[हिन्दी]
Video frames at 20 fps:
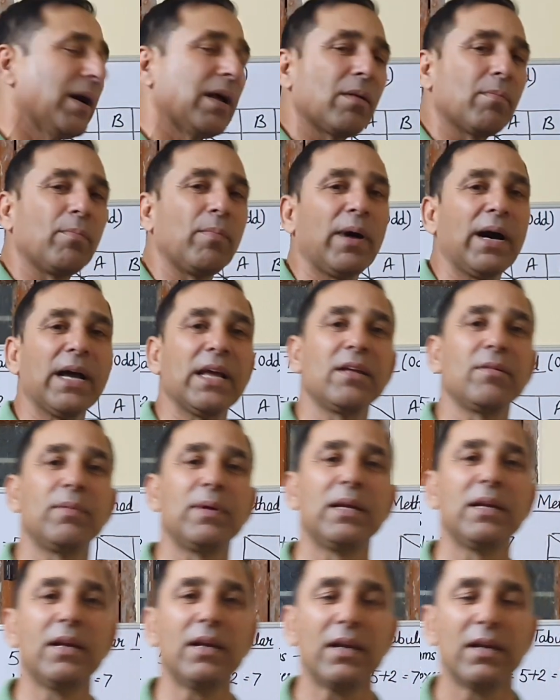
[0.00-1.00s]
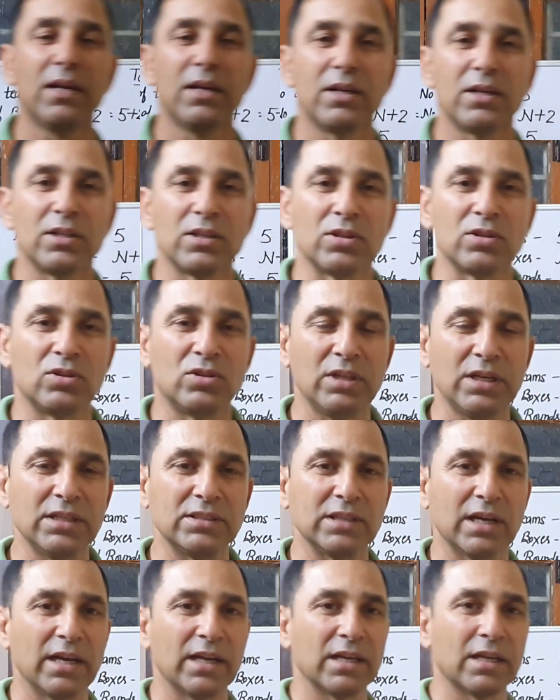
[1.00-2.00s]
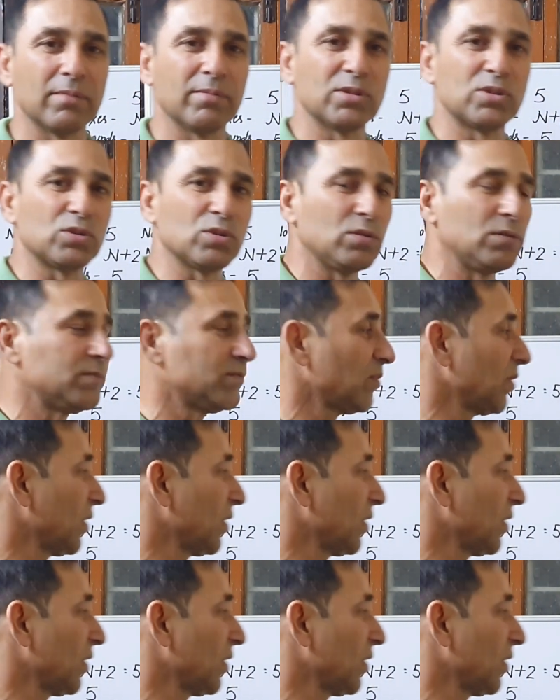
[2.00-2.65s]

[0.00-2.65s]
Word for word: पर बाई भी दी जाएगी बच्चों